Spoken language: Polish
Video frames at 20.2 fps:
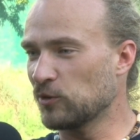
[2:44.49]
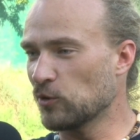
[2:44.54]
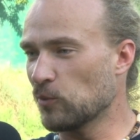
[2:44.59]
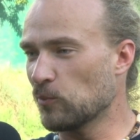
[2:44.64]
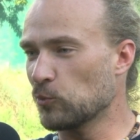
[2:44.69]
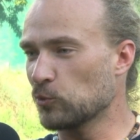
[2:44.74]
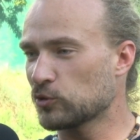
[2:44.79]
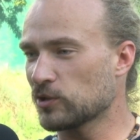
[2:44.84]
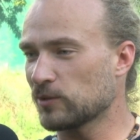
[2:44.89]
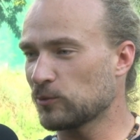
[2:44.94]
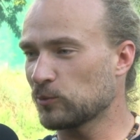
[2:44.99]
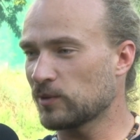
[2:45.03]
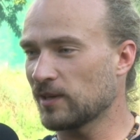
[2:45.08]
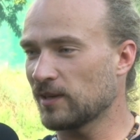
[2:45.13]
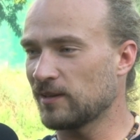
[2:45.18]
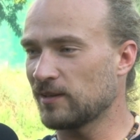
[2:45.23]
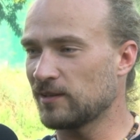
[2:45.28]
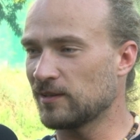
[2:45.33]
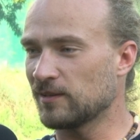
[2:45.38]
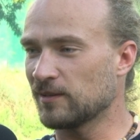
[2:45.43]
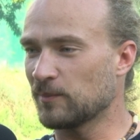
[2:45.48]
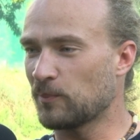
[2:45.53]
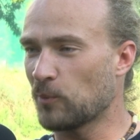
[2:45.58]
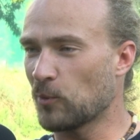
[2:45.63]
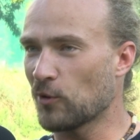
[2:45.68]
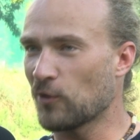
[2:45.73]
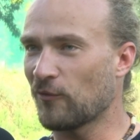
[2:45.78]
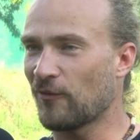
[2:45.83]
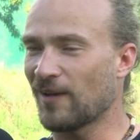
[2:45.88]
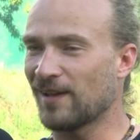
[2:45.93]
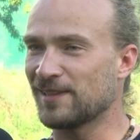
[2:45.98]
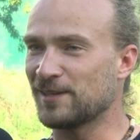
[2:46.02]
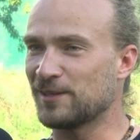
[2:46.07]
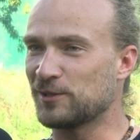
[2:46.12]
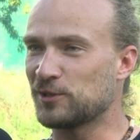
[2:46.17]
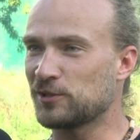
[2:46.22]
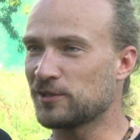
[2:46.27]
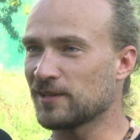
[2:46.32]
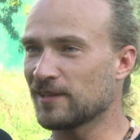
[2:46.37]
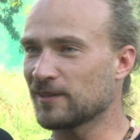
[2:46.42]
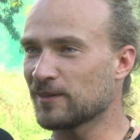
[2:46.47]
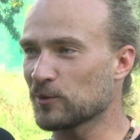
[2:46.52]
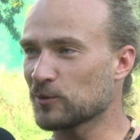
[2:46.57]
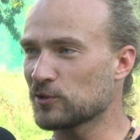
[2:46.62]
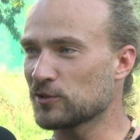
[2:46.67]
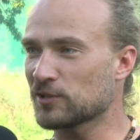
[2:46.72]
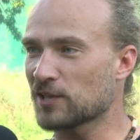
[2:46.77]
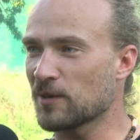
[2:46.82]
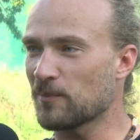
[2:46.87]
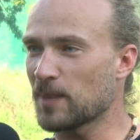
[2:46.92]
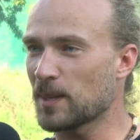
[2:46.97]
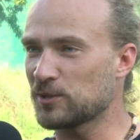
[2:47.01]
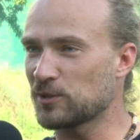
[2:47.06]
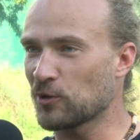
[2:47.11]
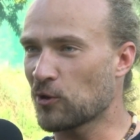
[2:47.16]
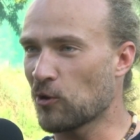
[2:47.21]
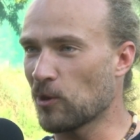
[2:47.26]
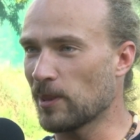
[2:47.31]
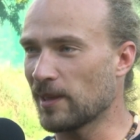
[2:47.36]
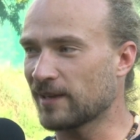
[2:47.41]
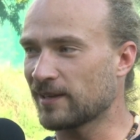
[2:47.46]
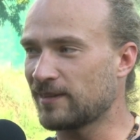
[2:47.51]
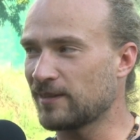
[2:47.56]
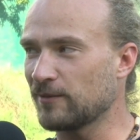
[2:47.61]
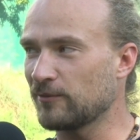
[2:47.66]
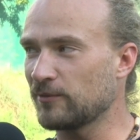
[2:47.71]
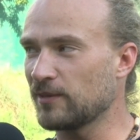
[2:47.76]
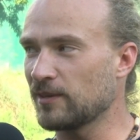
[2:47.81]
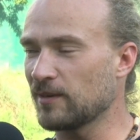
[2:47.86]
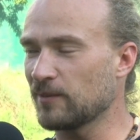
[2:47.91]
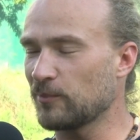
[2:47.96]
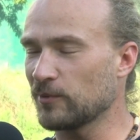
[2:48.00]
no muszę tutaj e, pochwalić się troszeczkę bardziej kolektywnie,